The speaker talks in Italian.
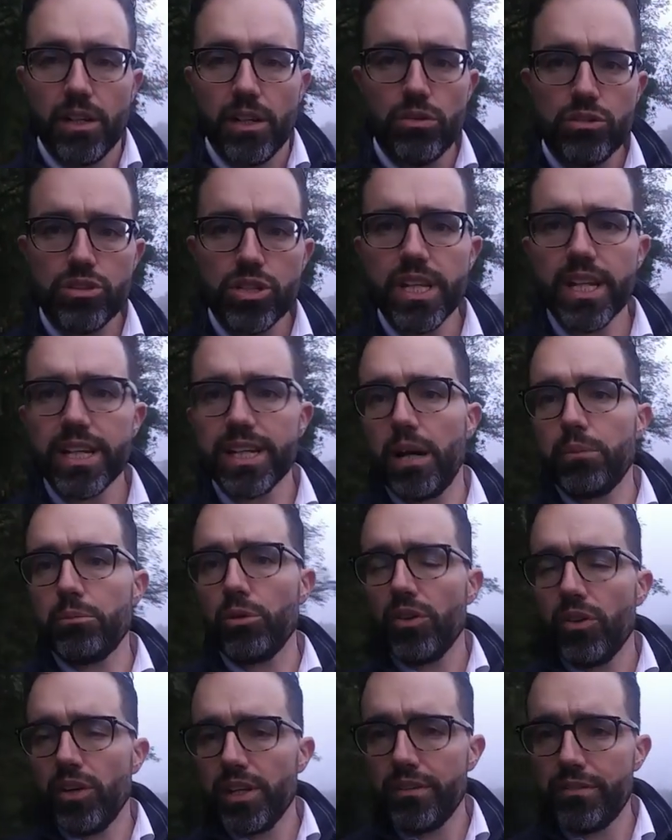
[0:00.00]

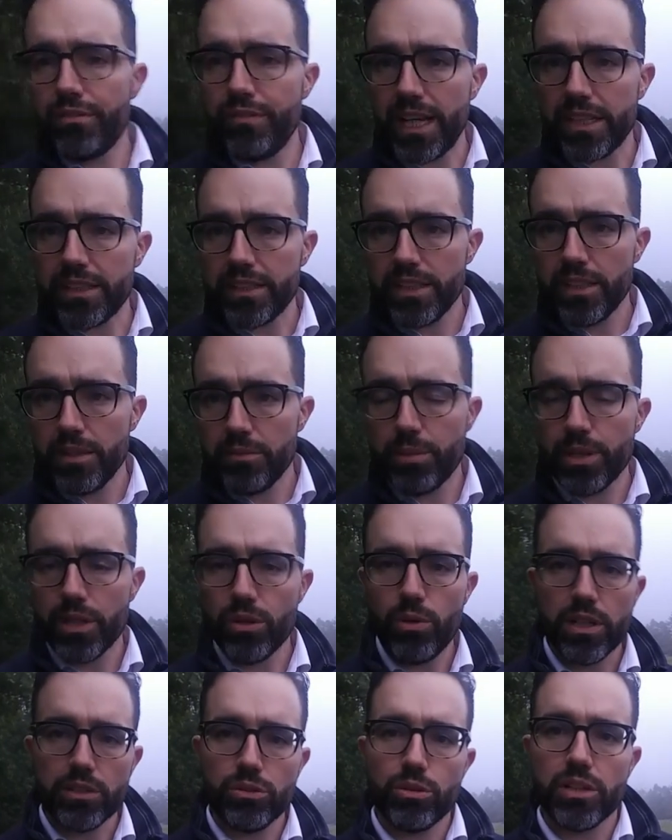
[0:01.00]
Consideriamo i fatti
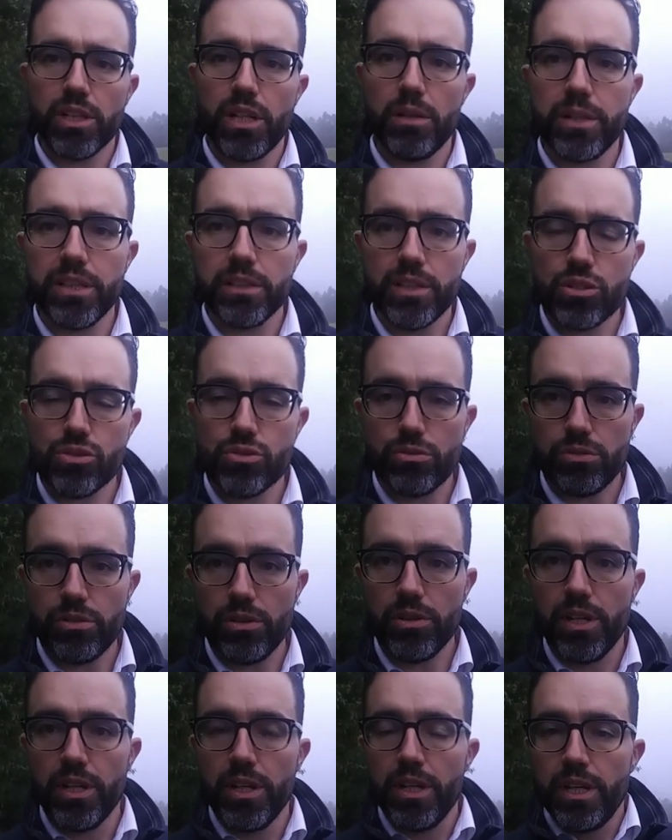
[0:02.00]
per quanto realmente sono.